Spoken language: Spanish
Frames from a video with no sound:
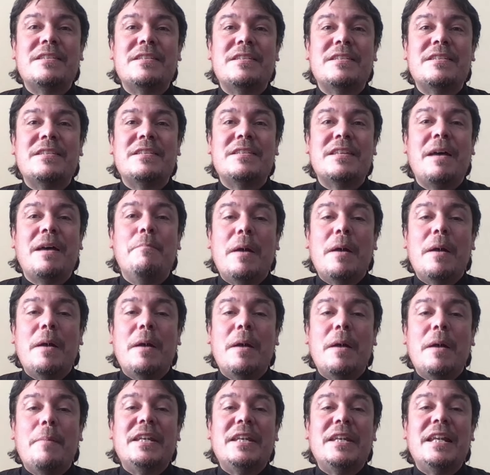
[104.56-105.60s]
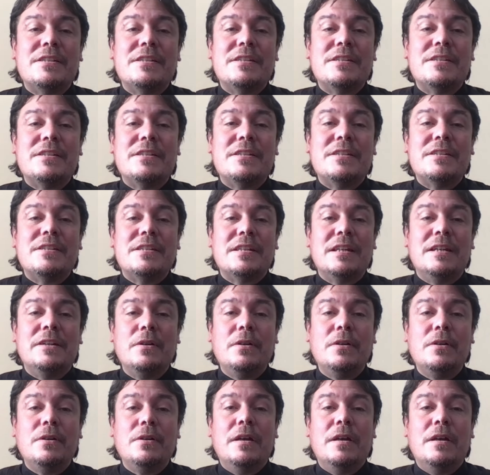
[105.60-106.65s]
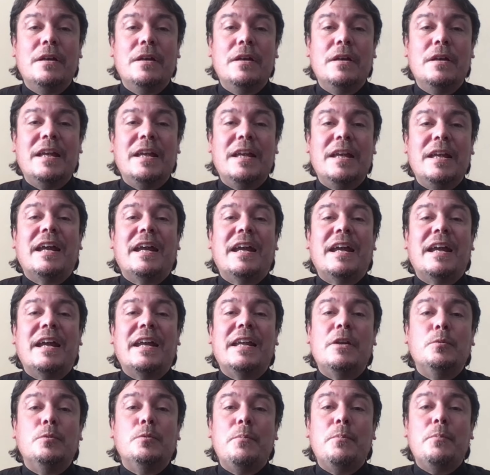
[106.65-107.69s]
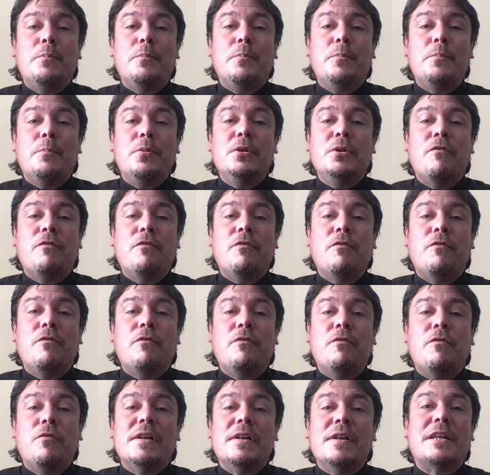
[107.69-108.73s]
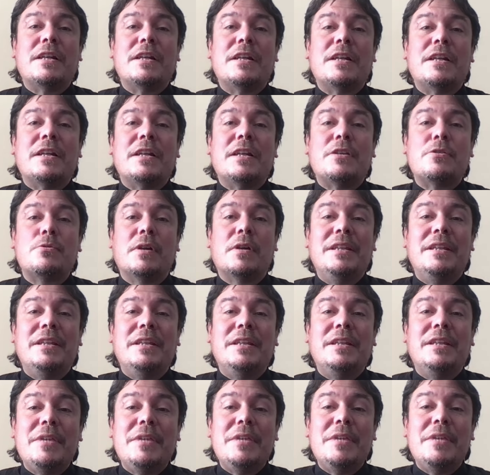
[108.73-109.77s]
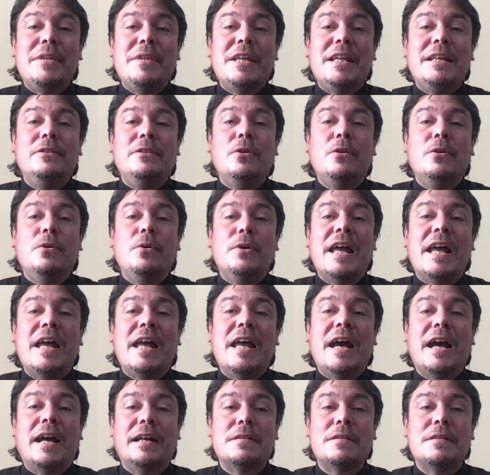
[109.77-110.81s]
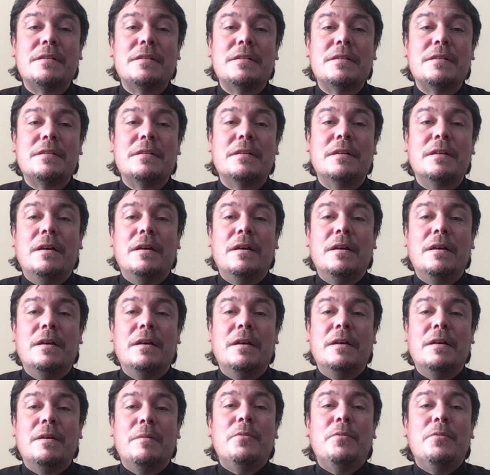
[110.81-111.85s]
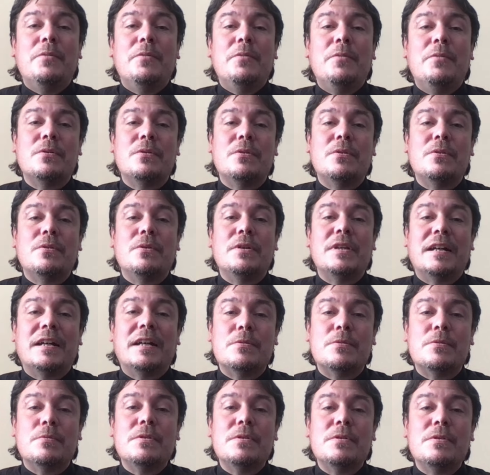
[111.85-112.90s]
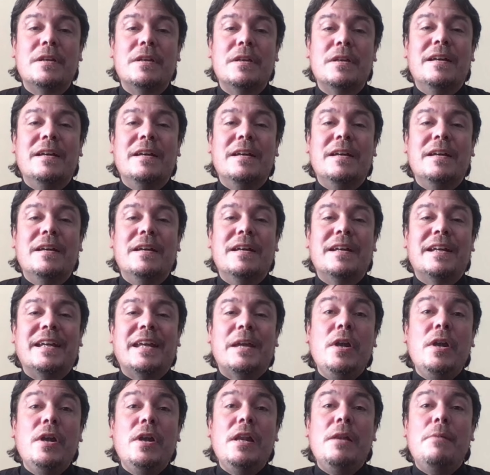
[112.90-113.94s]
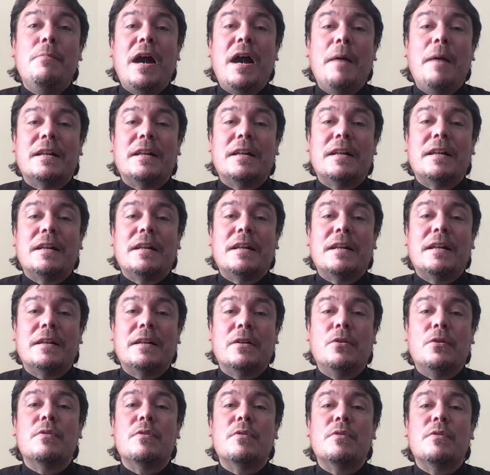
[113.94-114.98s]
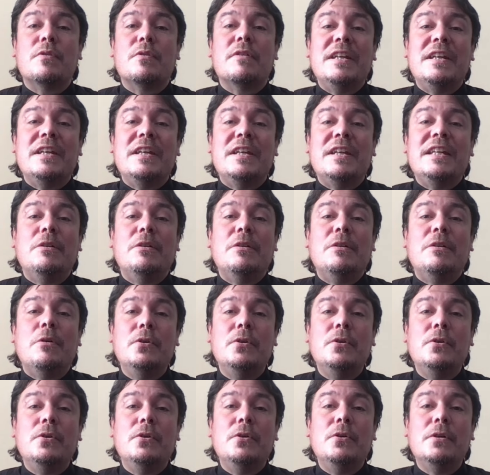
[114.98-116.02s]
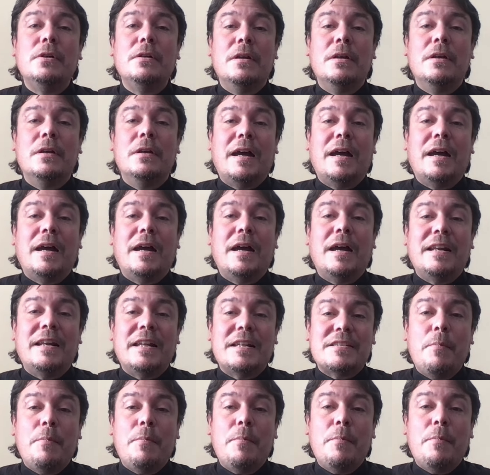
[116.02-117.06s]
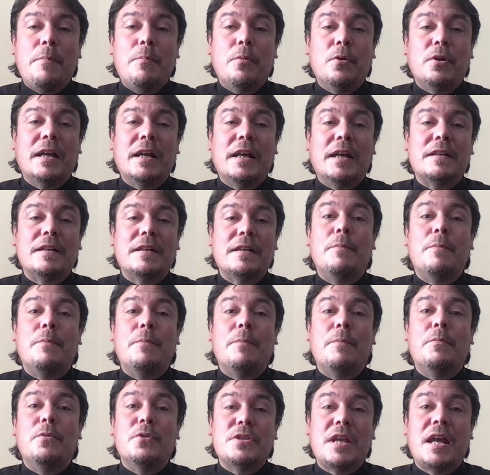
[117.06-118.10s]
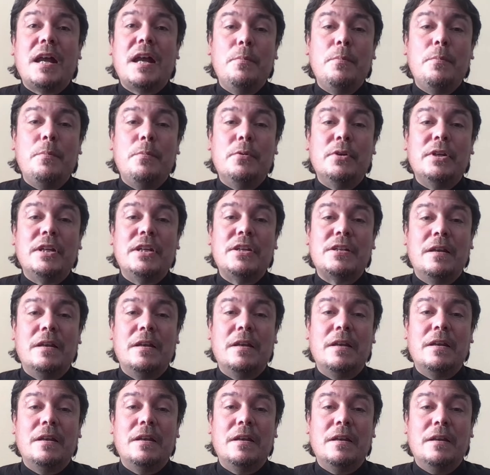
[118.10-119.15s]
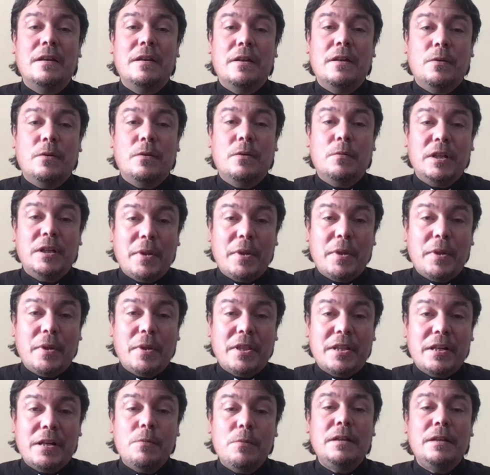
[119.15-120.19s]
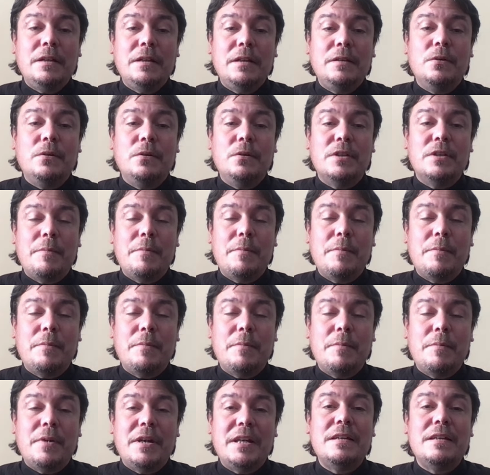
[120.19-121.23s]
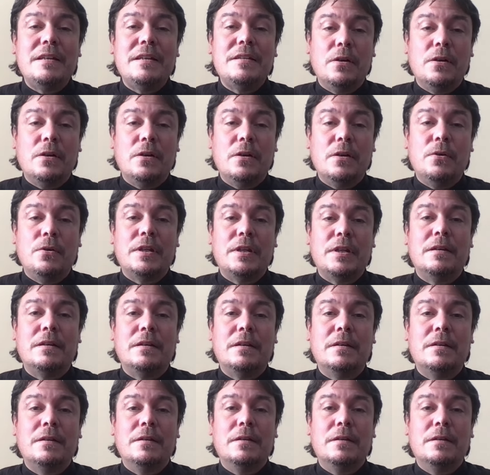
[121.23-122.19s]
Esa misma mirada del Señor es la que le obtuvo al apóstol la fuerza para su arrepentimiento y lágrimas. Pidamos hoy a Jesús que vuelva a mirar con su infinito amor a las almas por las que rezamos y hagamos por ellas nuestro Padre nuestro, diez Ave Marías y Gloria.